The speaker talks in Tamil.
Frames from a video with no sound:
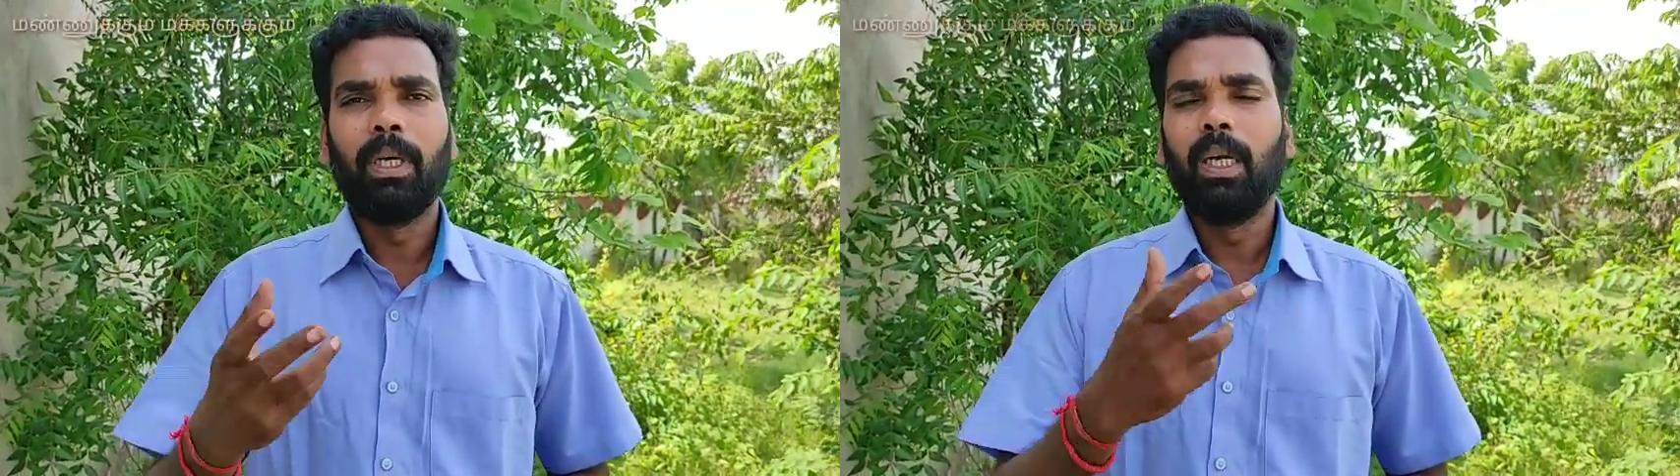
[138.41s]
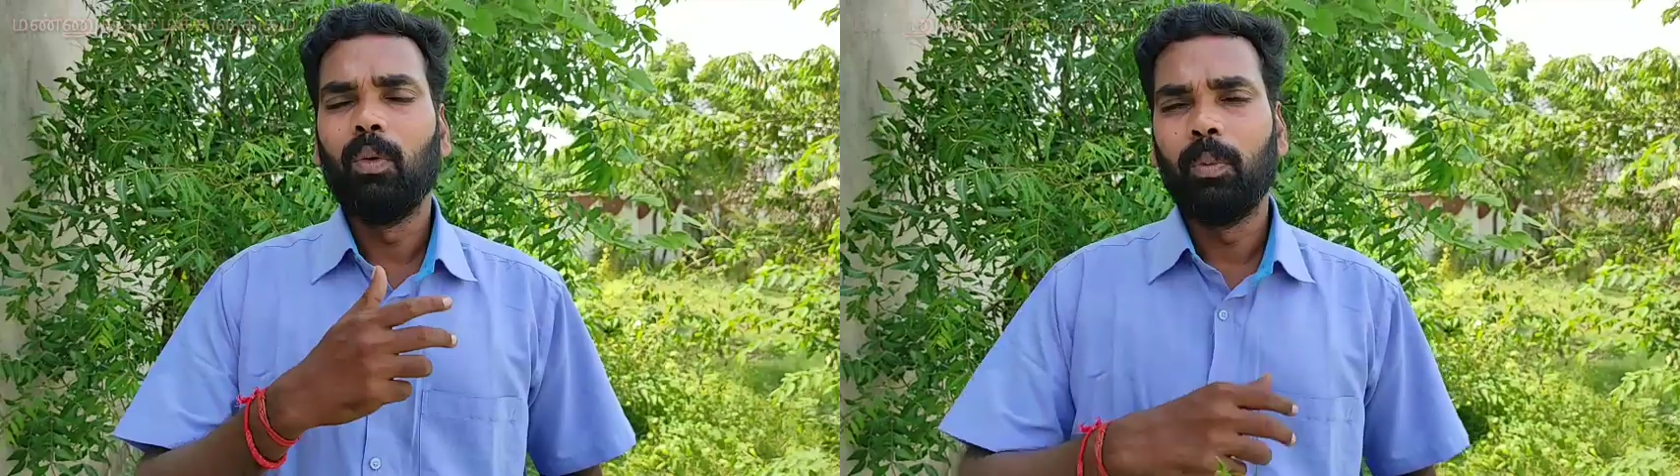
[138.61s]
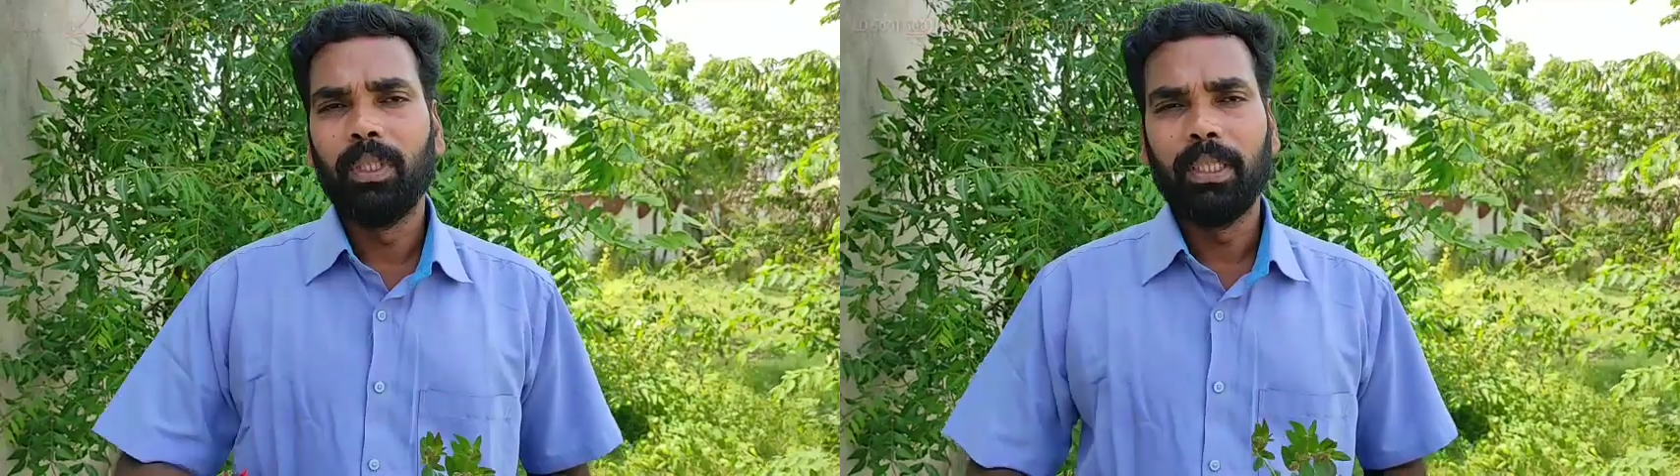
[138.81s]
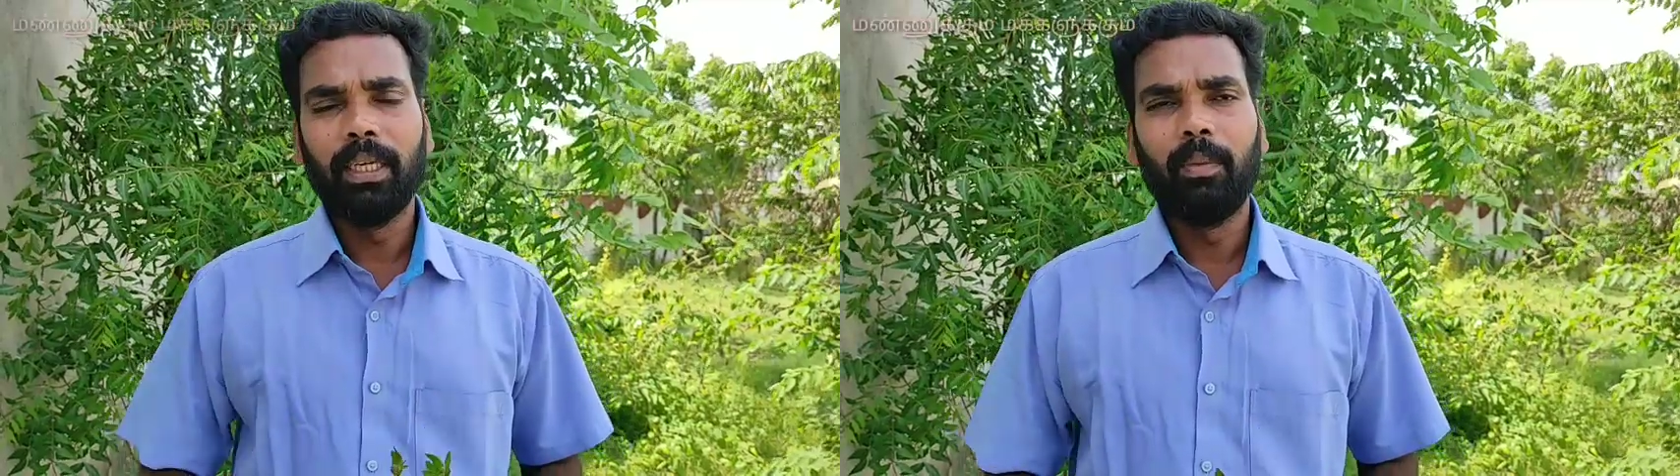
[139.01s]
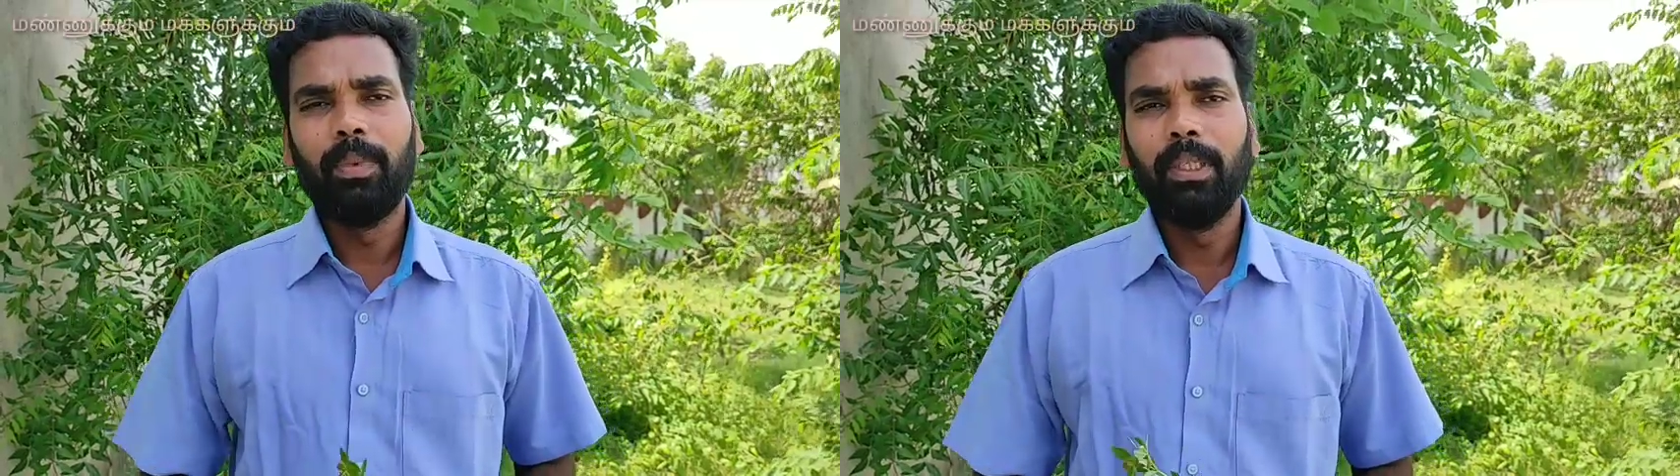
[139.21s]
பால் உற்பத்தி
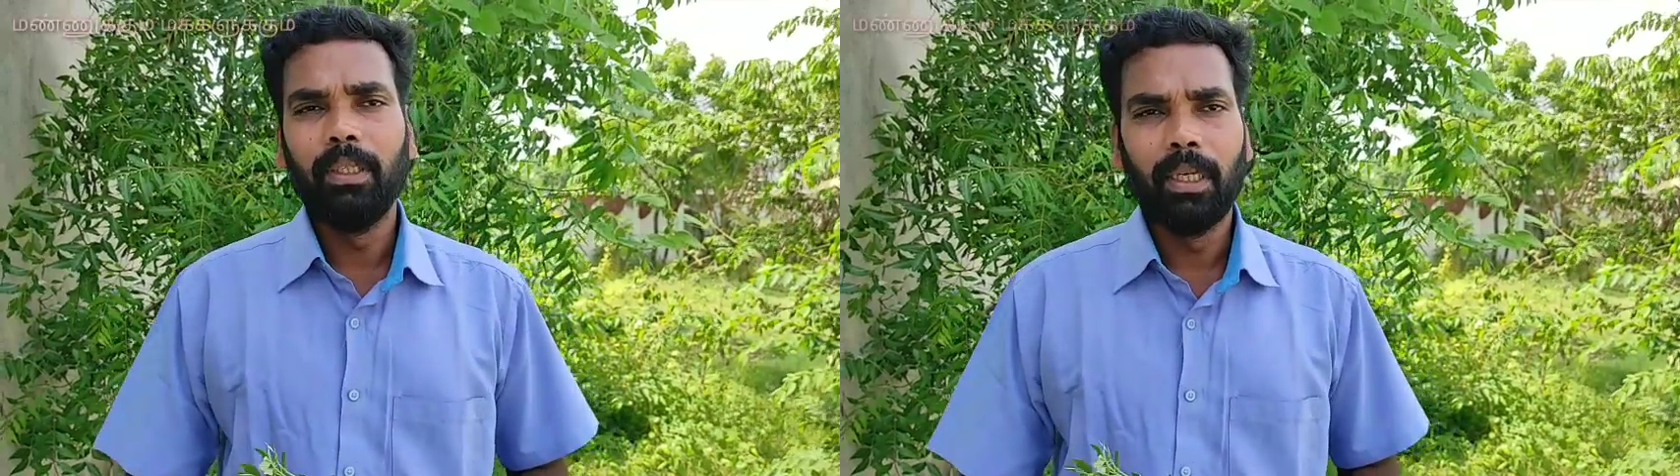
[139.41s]
அப்படி